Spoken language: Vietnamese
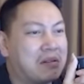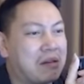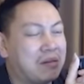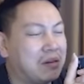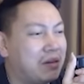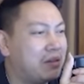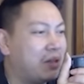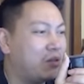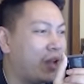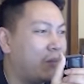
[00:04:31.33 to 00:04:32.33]
các thứ linh
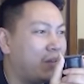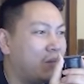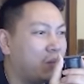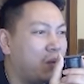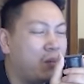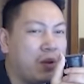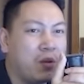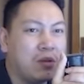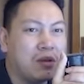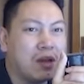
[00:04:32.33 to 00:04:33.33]
tính cho em như một piu
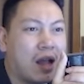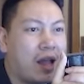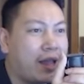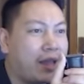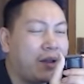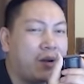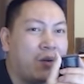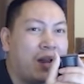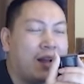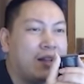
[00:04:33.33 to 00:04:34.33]
piu thứ hai
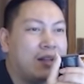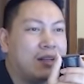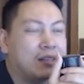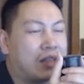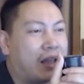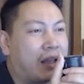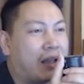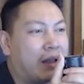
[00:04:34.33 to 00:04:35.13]
rồi là sẽ